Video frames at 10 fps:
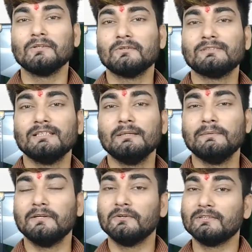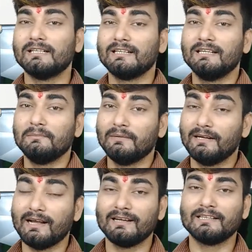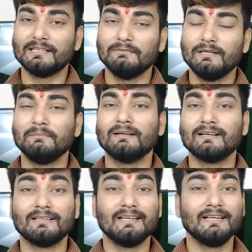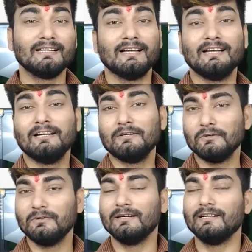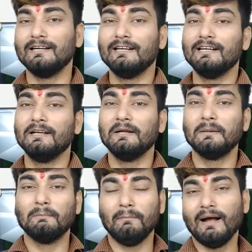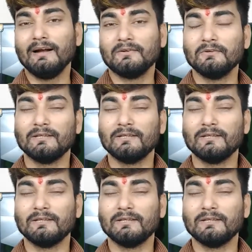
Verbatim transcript: तो चलिए वीडियो को ज़्यादा लंबा ना करते हुए हम करते हैं कैन टू हंड्रेड मार्क